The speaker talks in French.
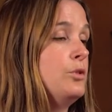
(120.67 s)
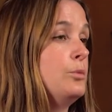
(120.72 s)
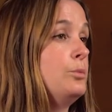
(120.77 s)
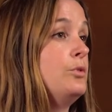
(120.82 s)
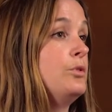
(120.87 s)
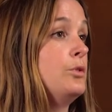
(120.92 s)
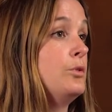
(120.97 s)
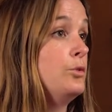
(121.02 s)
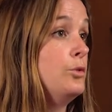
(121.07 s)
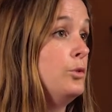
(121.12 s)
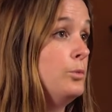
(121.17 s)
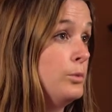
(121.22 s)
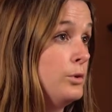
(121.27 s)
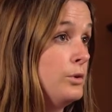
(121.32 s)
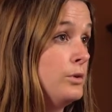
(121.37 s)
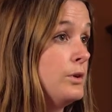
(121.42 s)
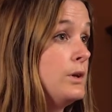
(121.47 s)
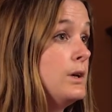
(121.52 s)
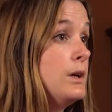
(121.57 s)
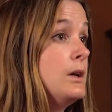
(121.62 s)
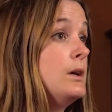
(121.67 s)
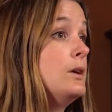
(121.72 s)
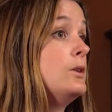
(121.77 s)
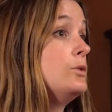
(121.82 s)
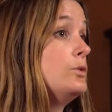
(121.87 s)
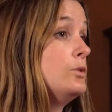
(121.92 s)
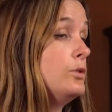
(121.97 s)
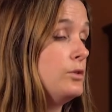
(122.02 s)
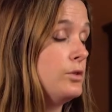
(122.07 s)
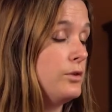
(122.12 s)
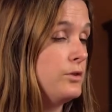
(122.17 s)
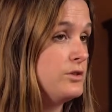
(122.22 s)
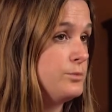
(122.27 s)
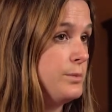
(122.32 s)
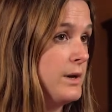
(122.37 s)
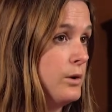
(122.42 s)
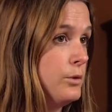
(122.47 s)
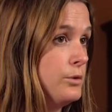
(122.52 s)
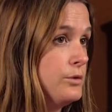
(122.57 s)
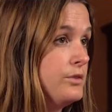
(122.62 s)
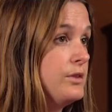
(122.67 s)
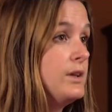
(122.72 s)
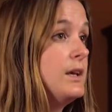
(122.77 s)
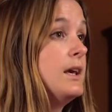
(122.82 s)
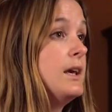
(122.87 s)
en plus en demande de transparence.